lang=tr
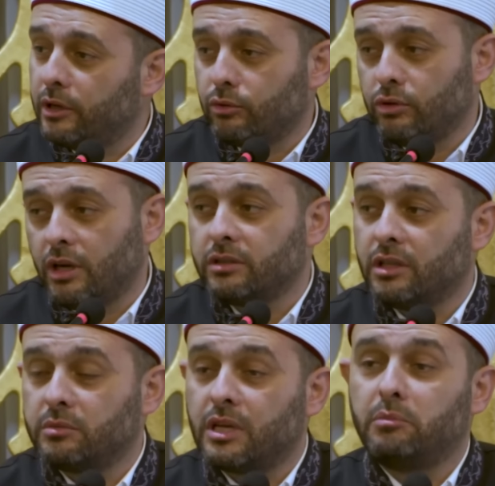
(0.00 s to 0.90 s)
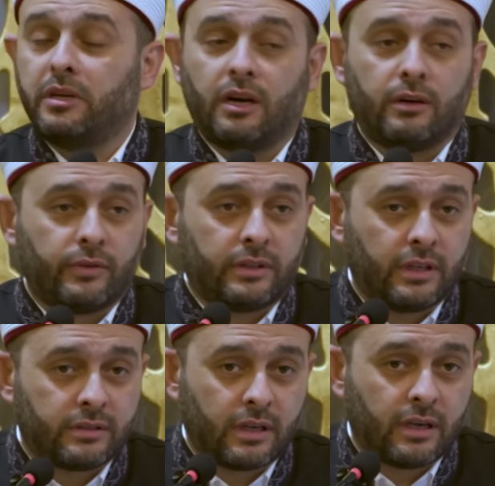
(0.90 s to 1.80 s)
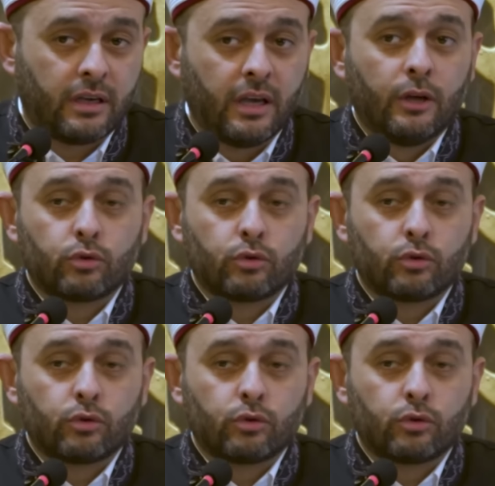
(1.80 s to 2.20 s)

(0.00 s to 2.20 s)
ben günah işledim sen beni affet dese